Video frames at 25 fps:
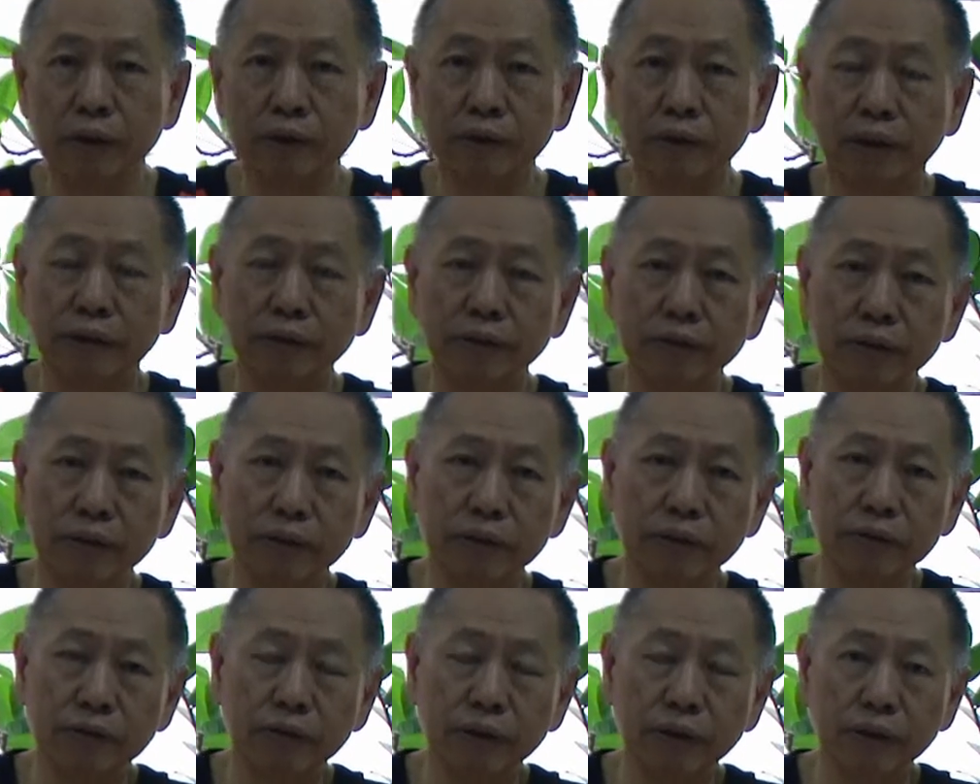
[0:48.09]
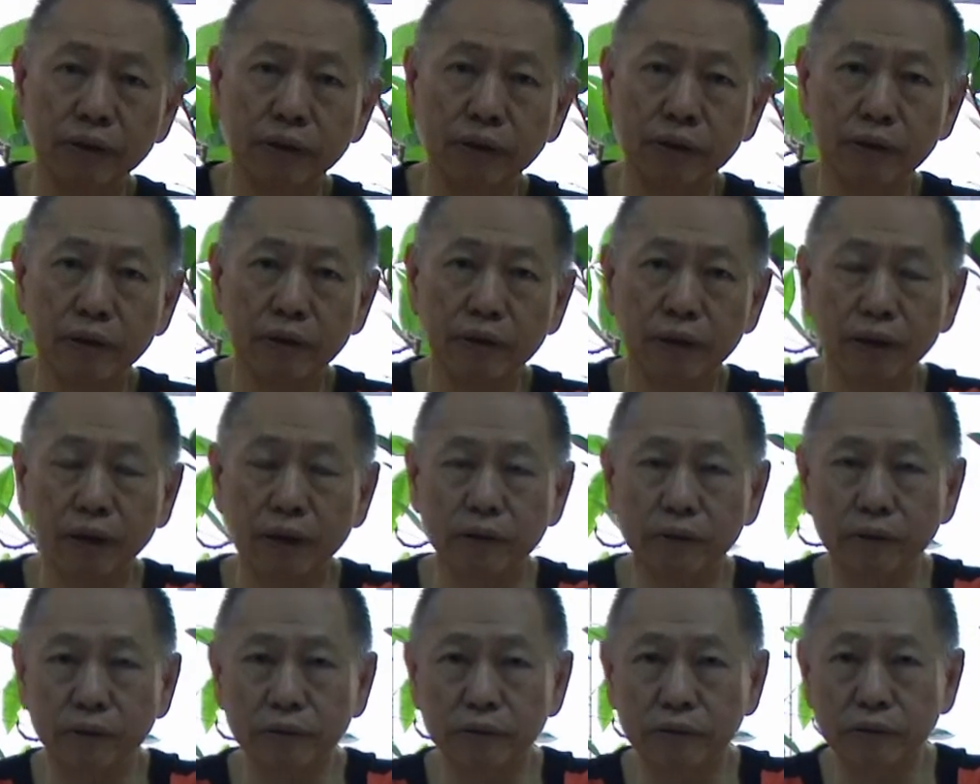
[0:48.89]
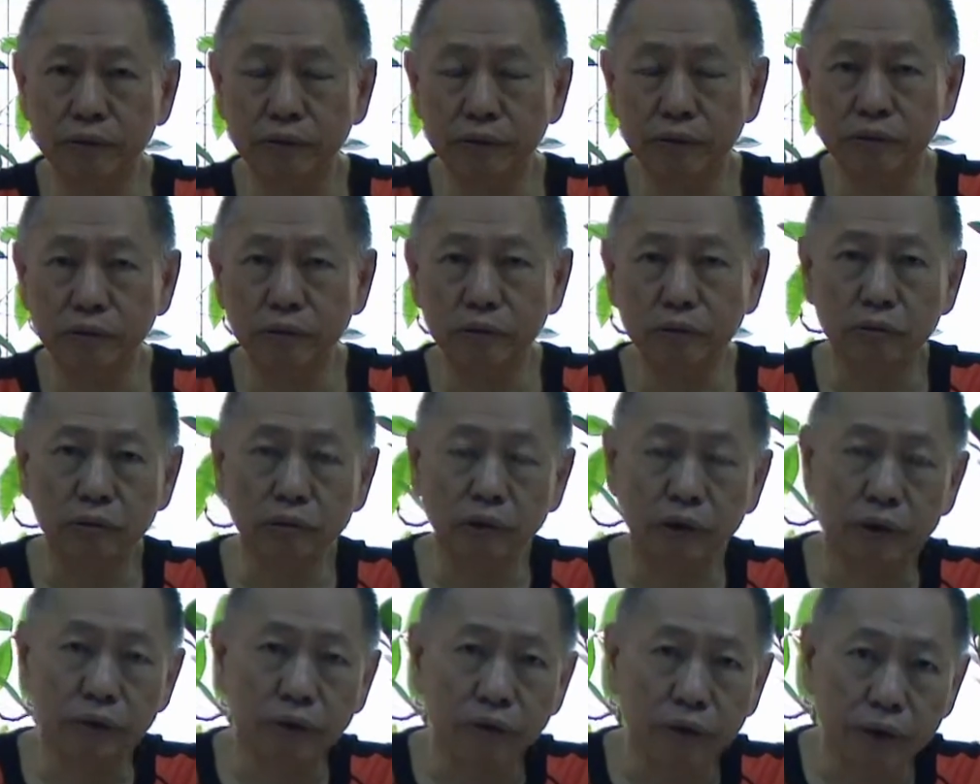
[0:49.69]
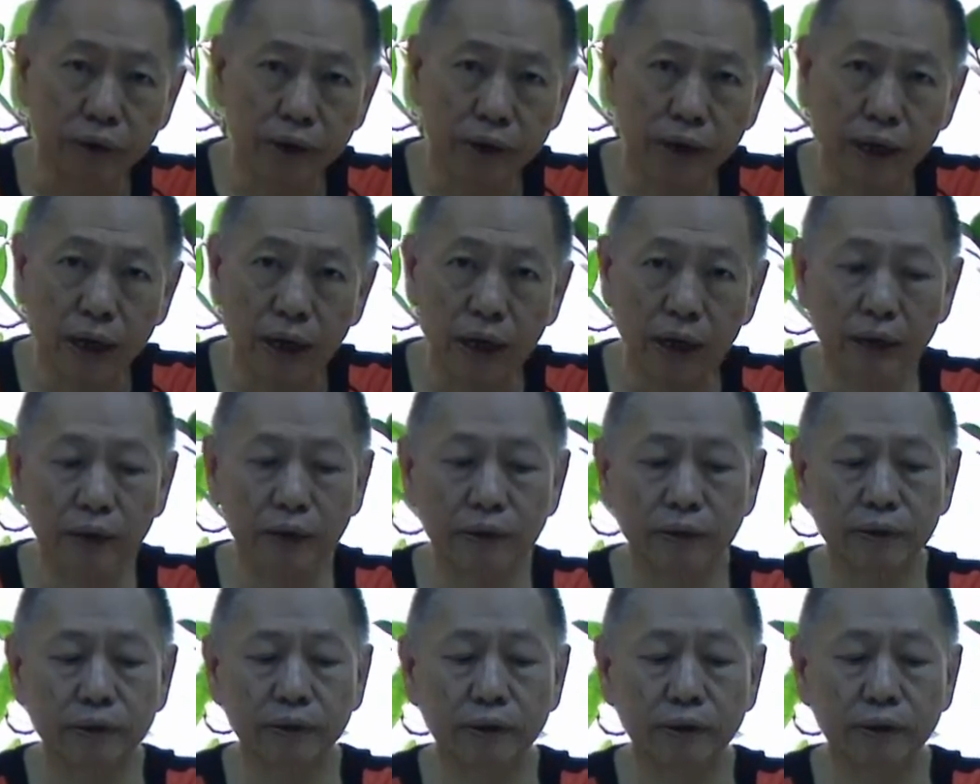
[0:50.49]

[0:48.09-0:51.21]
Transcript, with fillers: 但是这个啊，做陆委会啦，